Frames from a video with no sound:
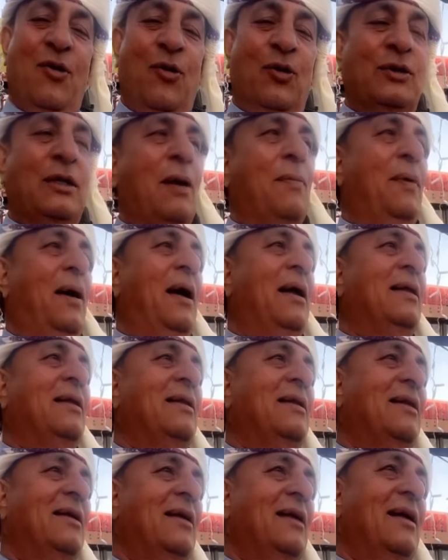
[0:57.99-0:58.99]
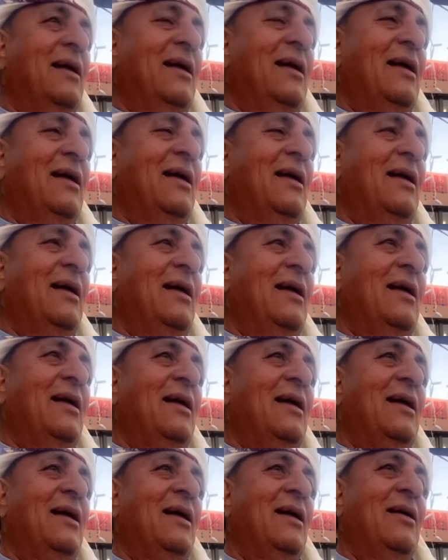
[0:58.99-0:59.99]
وطبعا
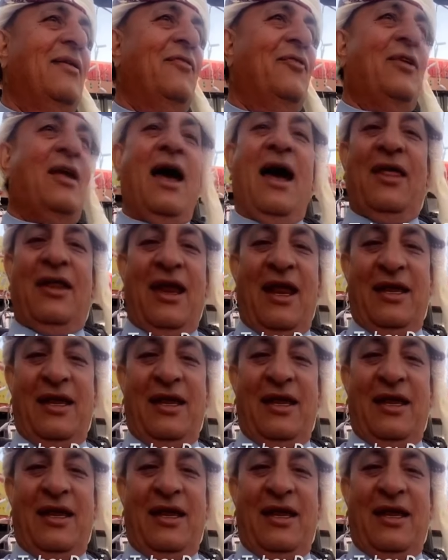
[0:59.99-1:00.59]
في هذه